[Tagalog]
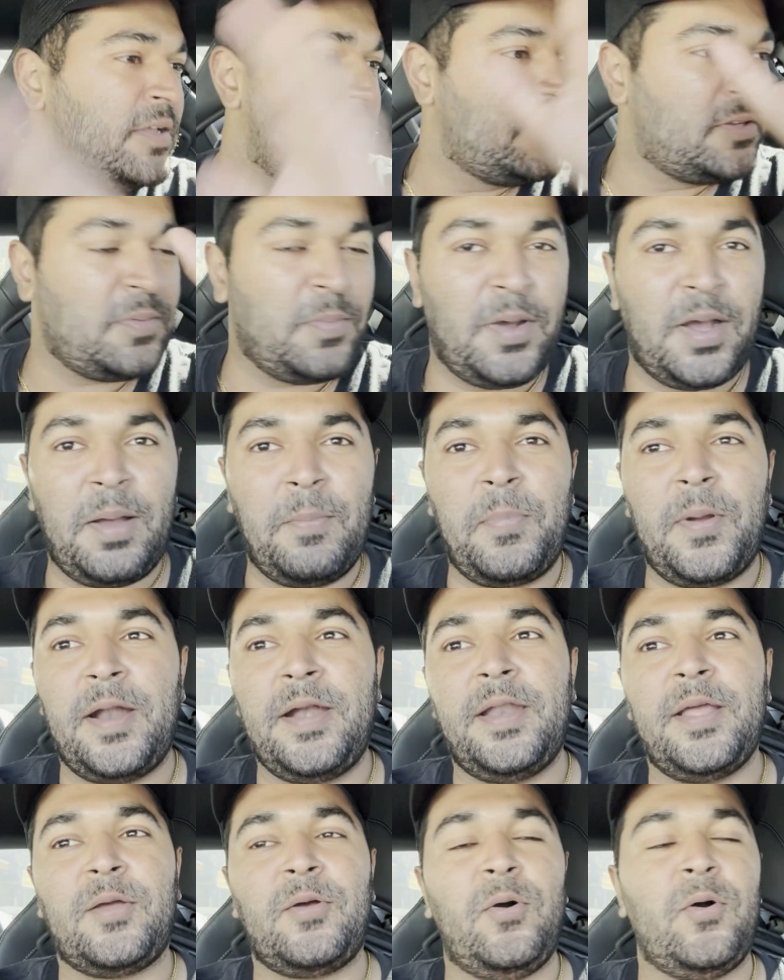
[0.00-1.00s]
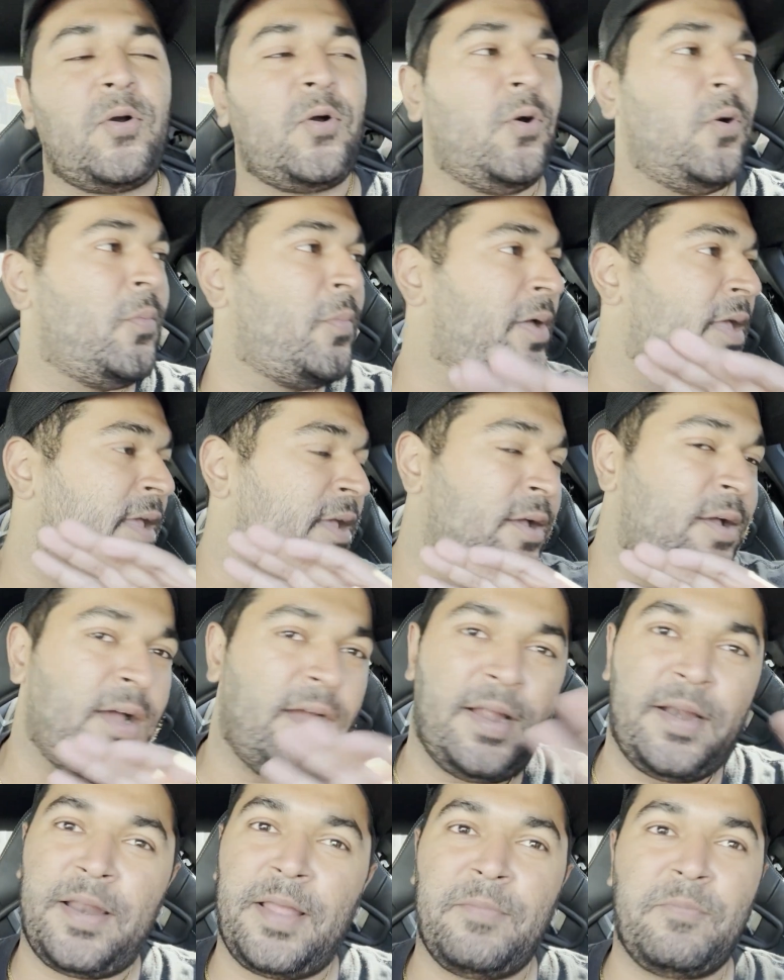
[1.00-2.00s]
Sa mga pande Oh my
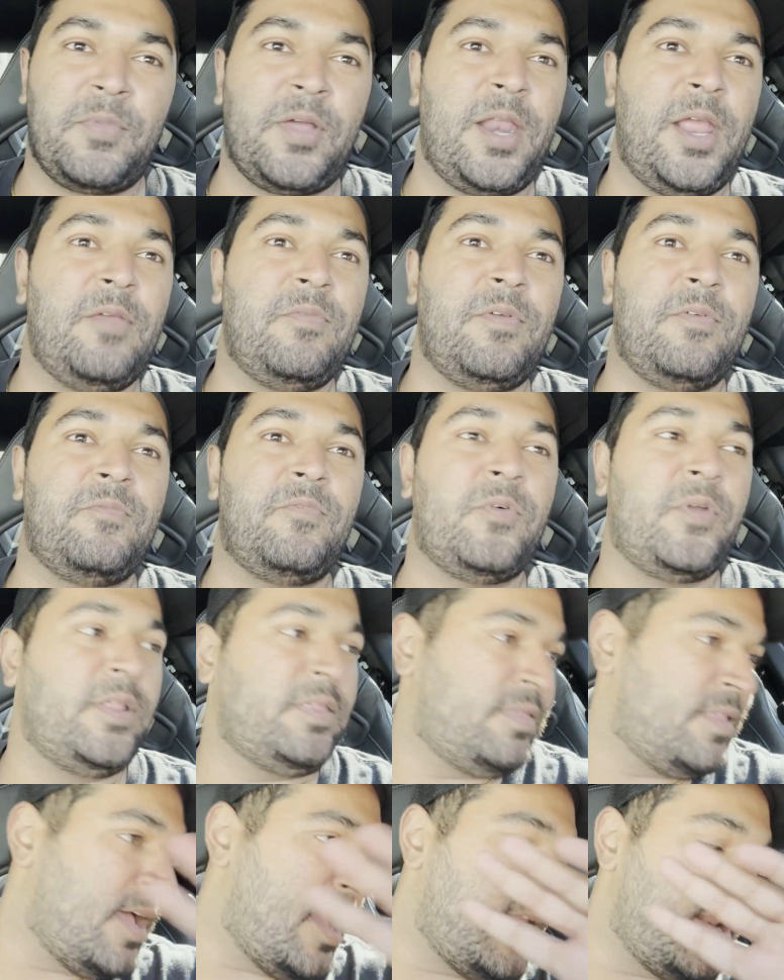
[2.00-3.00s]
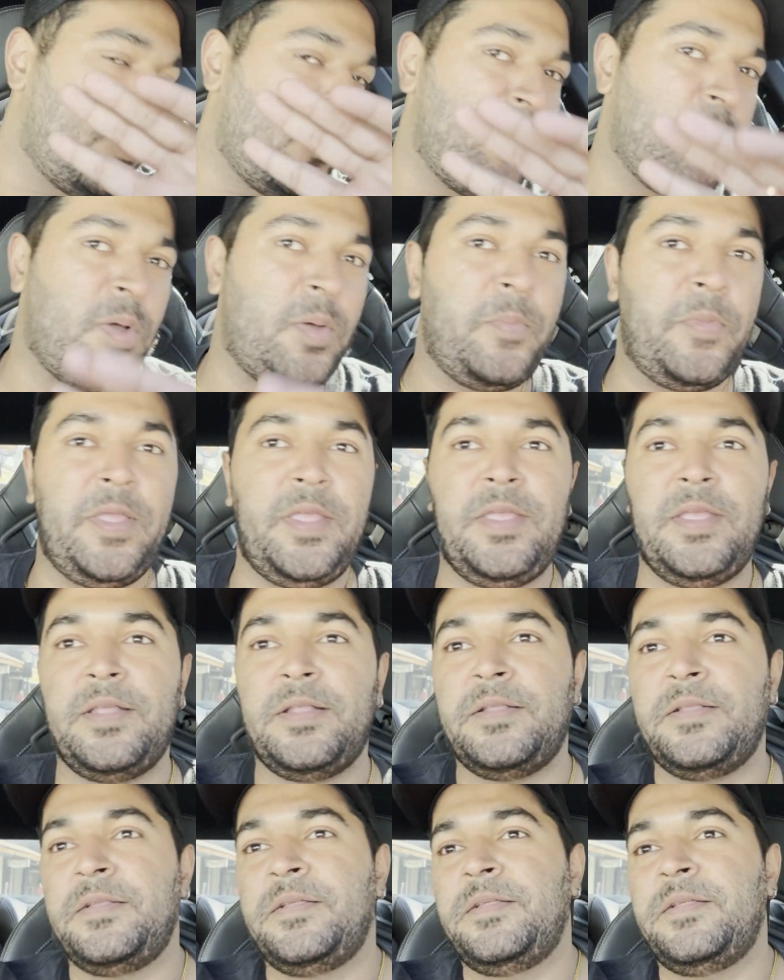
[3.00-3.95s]
God, I'm craving for it. Daan ako mamaya yan.